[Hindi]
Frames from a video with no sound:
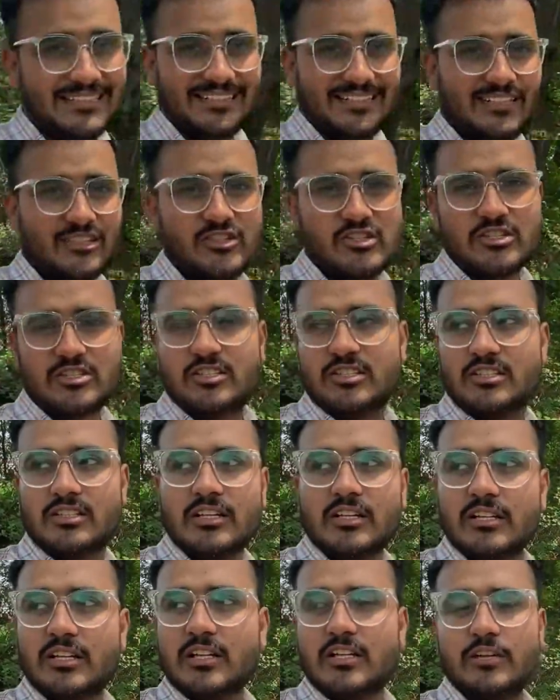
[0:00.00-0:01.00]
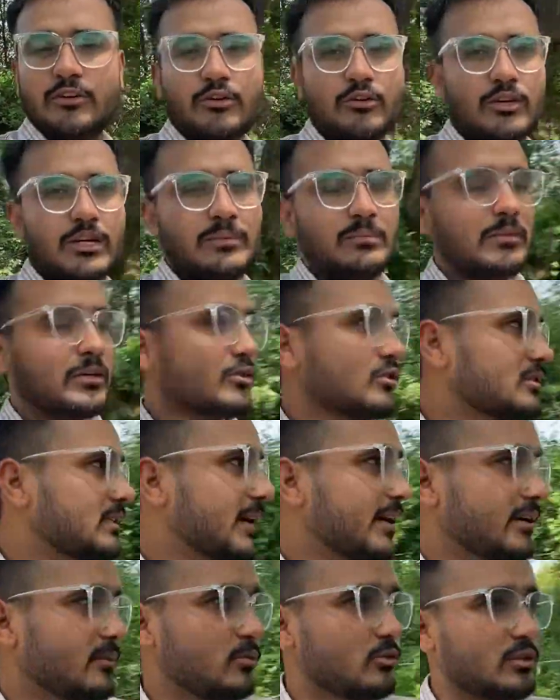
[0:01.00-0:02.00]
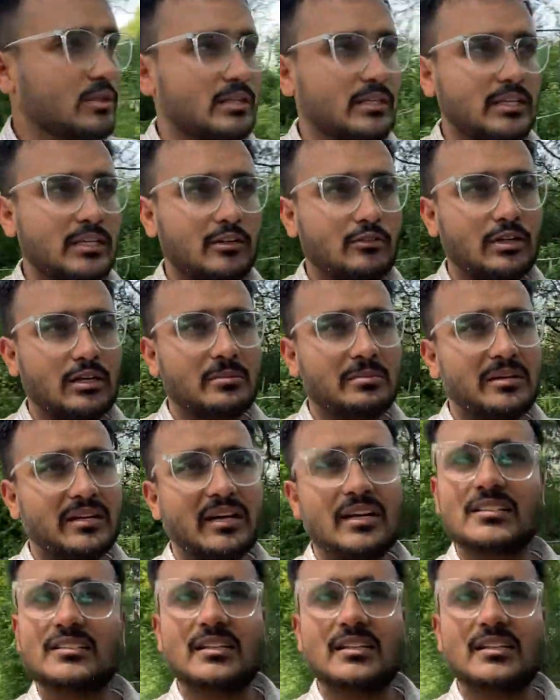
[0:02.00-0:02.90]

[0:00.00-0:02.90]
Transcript: देंगे जस्ट जिस दिन डिलीवरी हो गया अब मेरे को सेकंड मुहूर्त निकलवाना पड़ेगा